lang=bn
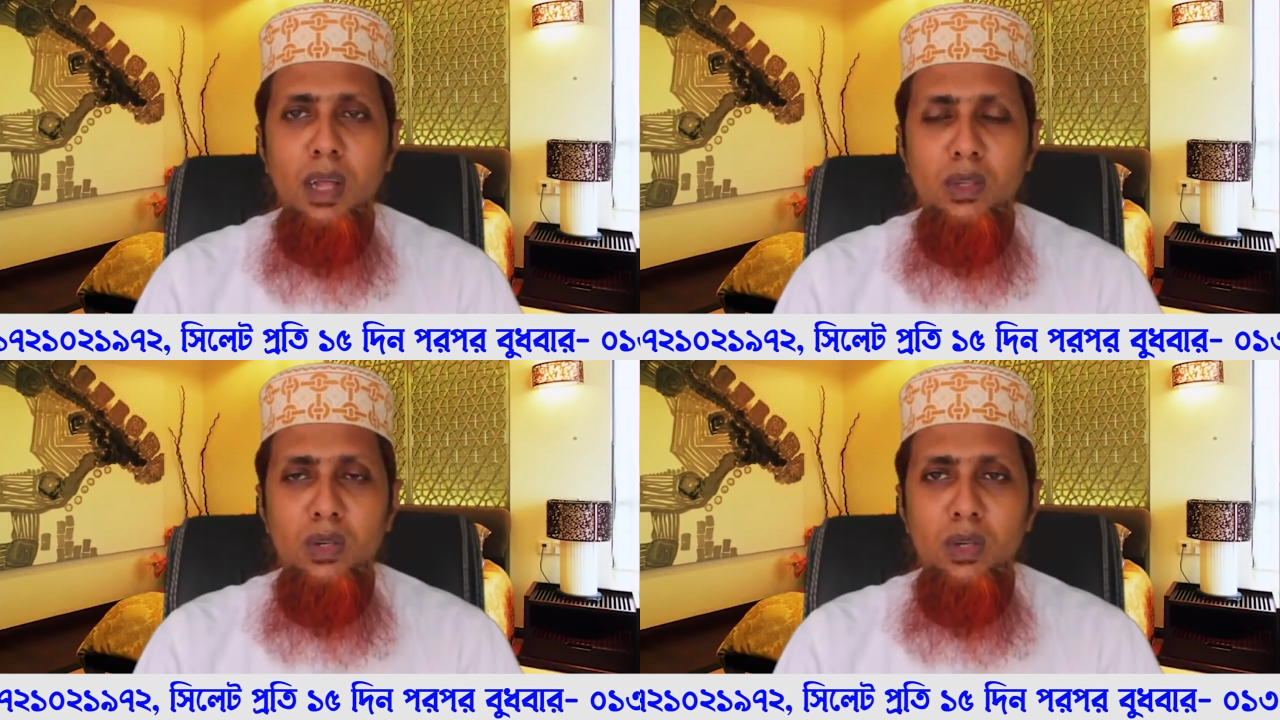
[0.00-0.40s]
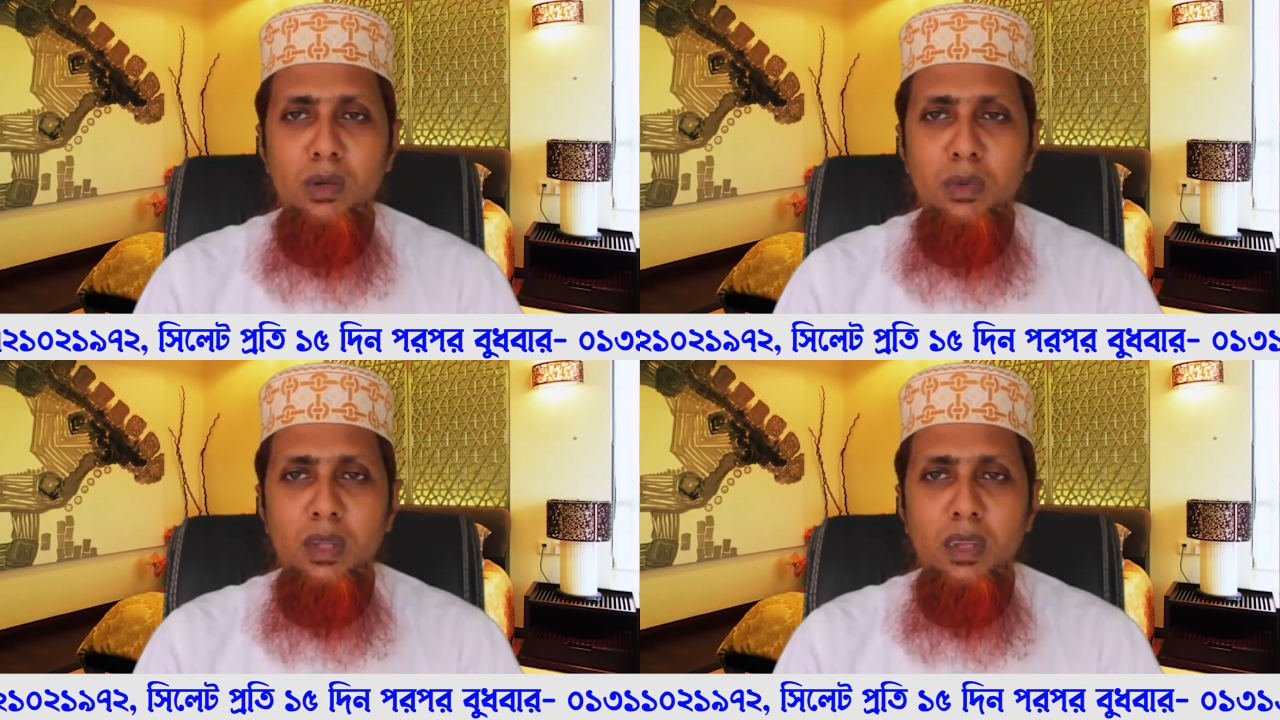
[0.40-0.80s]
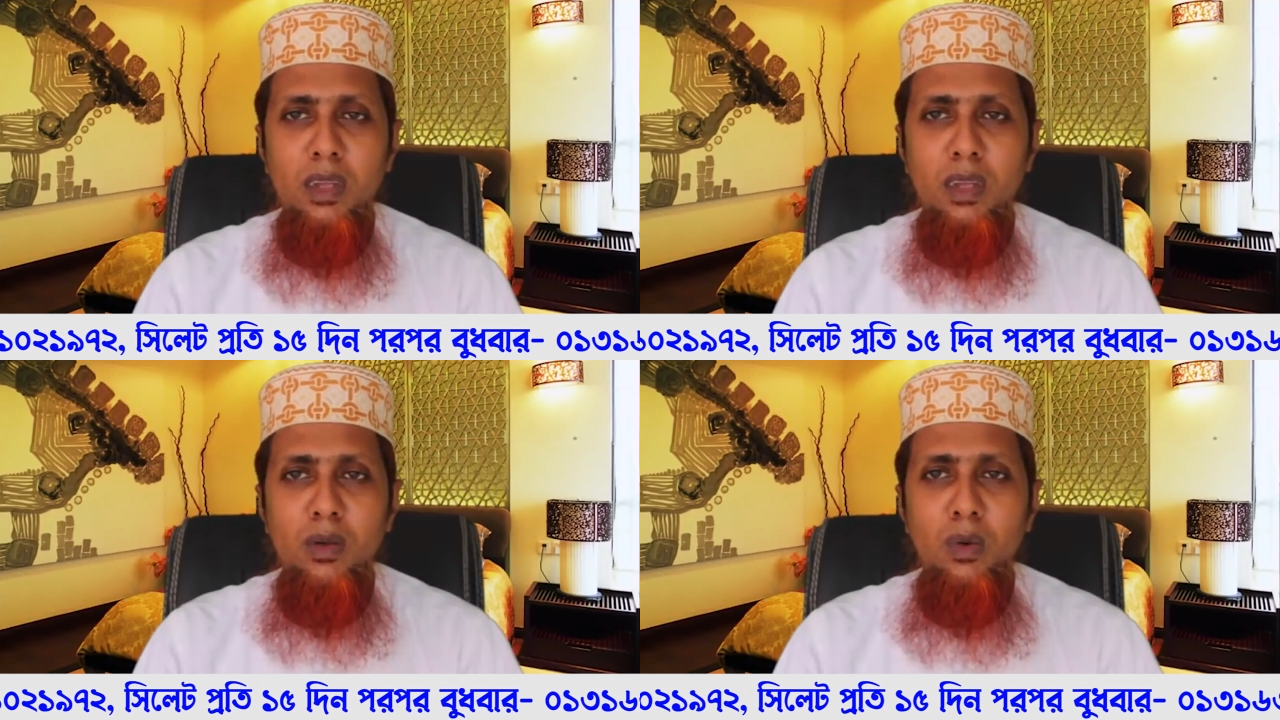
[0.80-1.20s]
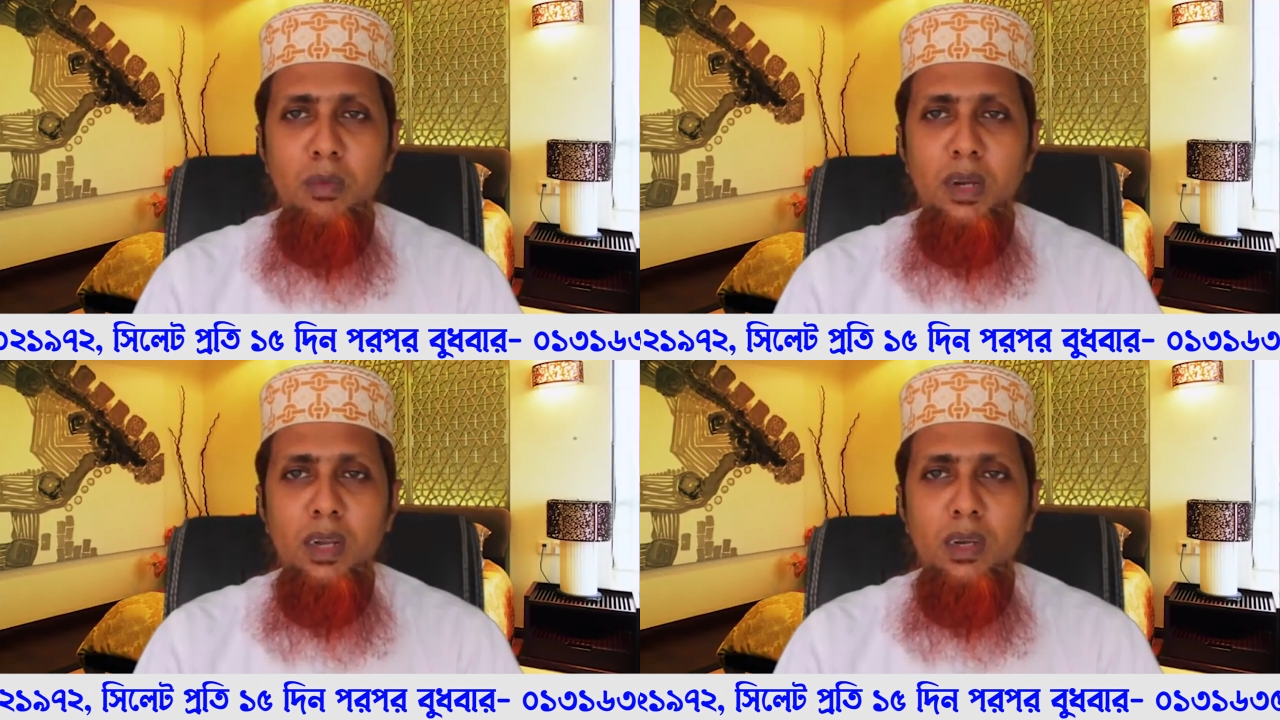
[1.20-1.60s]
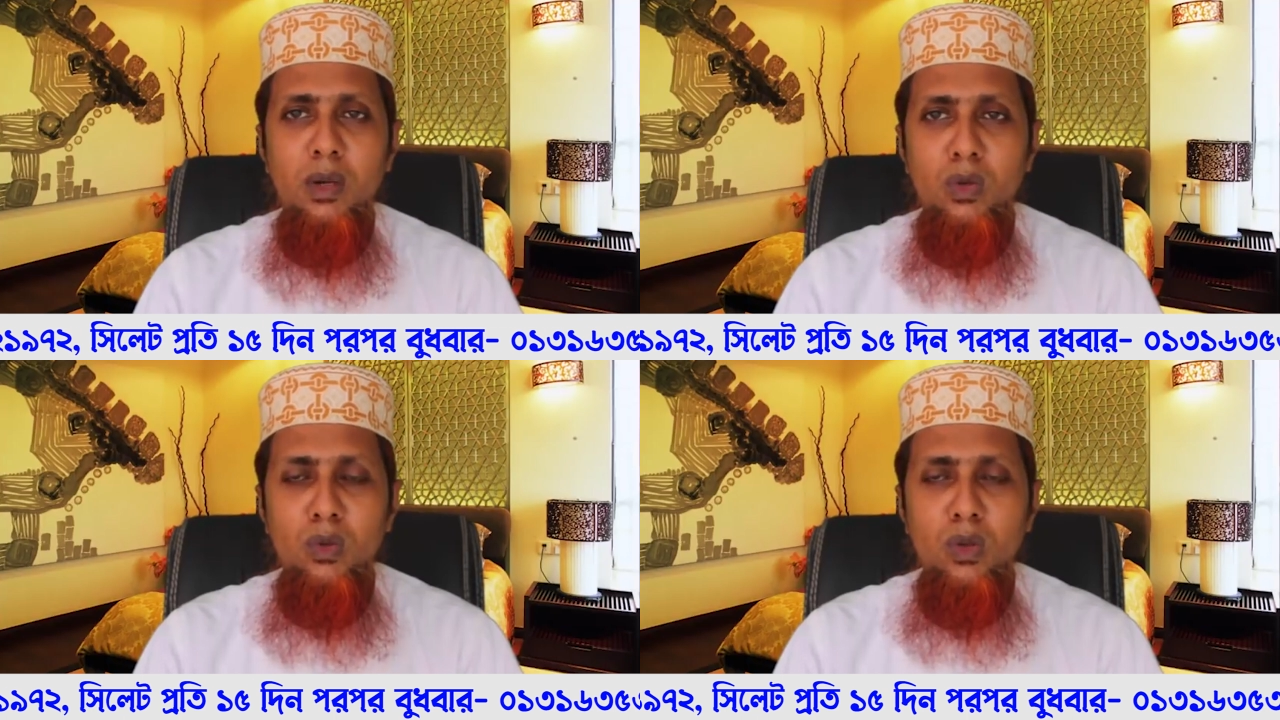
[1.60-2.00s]
হাদিস শরীফ থেকে ঘুমের
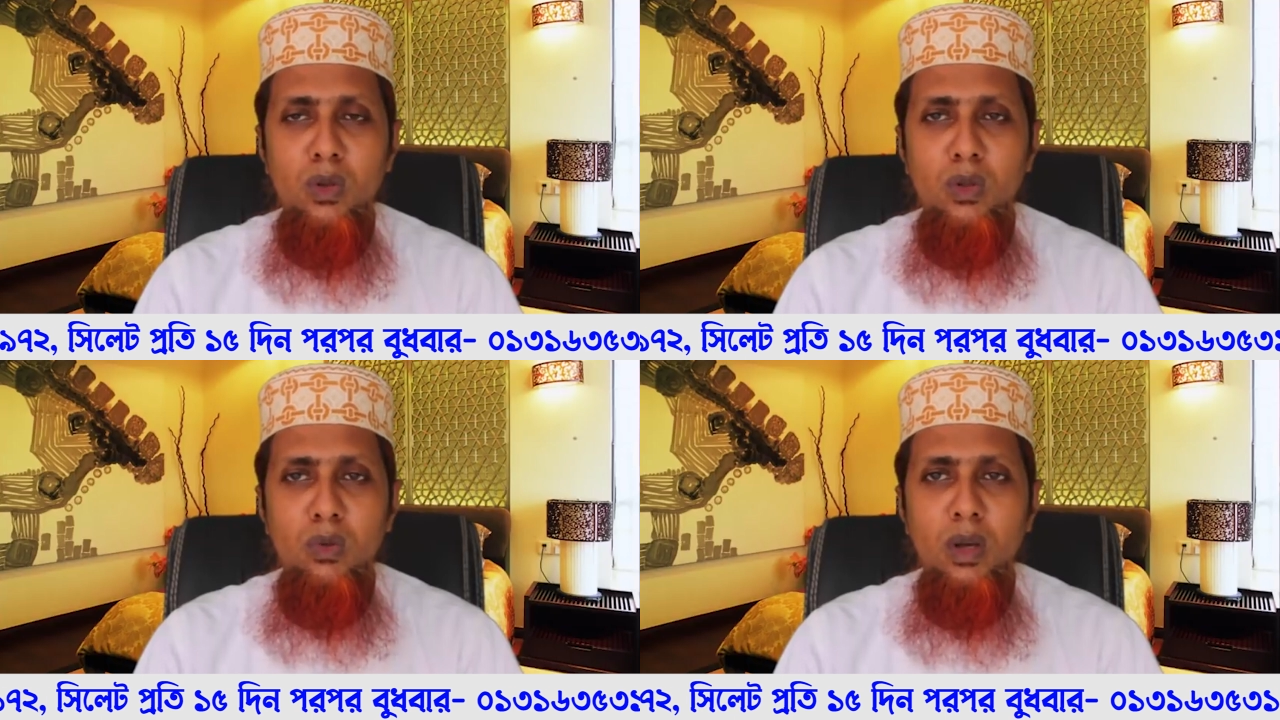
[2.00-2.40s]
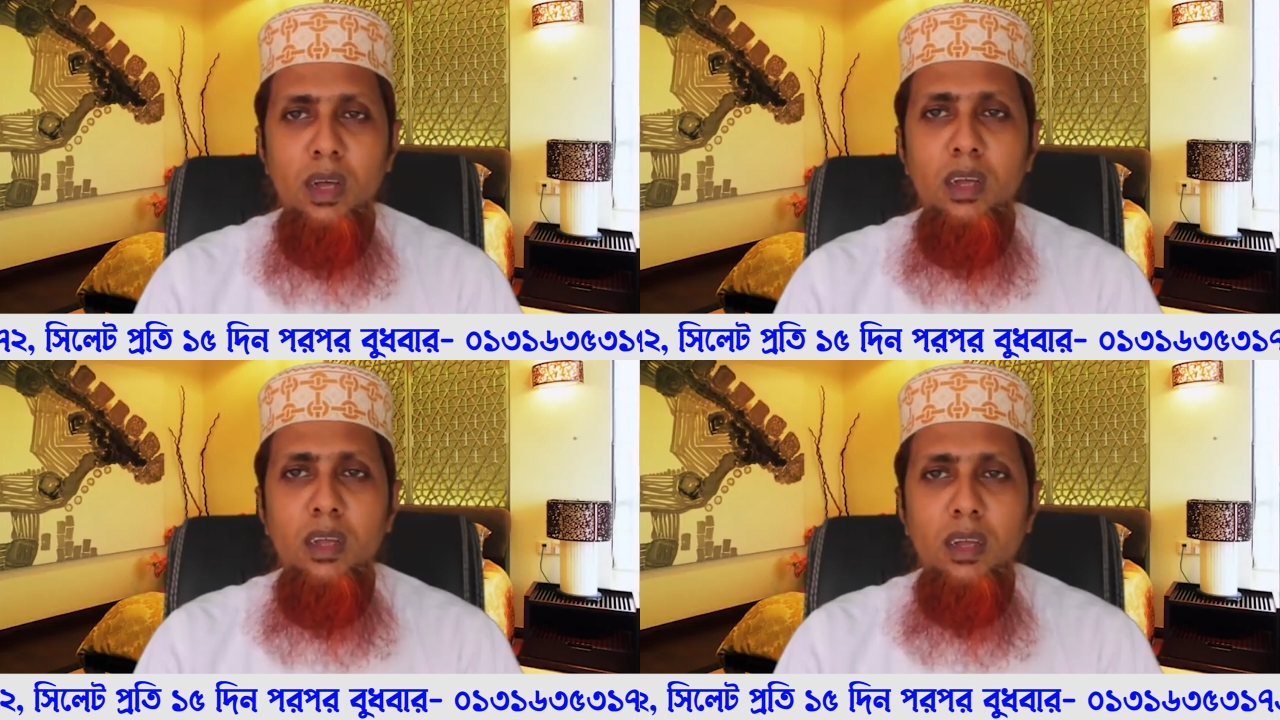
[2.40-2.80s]
একটা সুন্দর দোয়া